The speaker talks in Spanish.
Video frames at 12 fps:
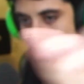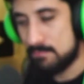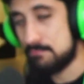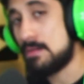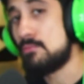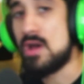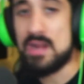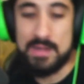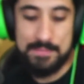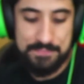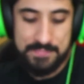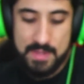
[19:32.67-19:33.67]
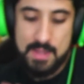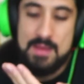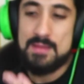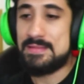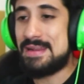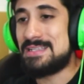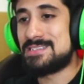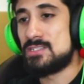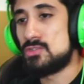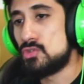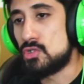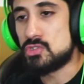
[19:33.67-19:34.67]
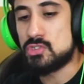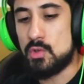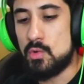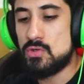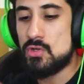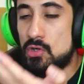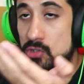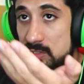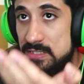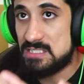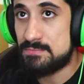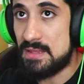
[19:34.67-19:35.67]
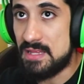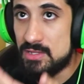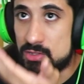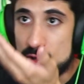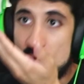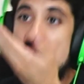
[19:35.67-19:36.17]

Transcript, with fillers: Vamos a darle. 3, 2, 1, los tres para adentro.